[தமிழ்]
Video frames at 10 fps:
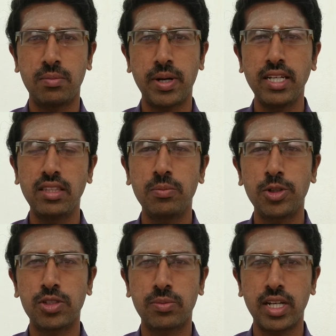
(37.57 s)
பைத்தியம்
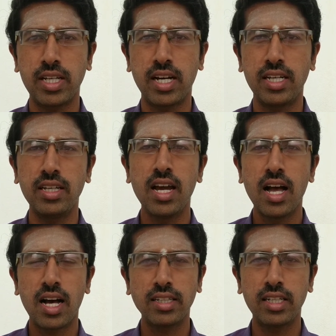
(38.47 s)
பிடிச்ச மாதிரி ஆகி
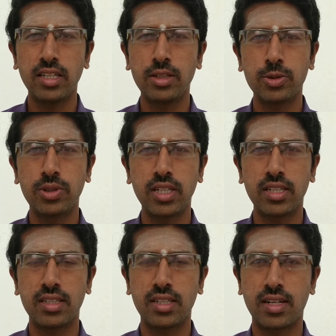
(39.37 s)
அங்கேயும் இங்கேயும் சுத்திட்டு
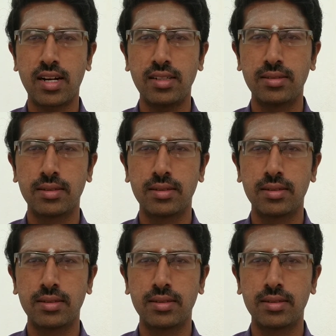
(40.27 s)
இருந்திருக்கிறான்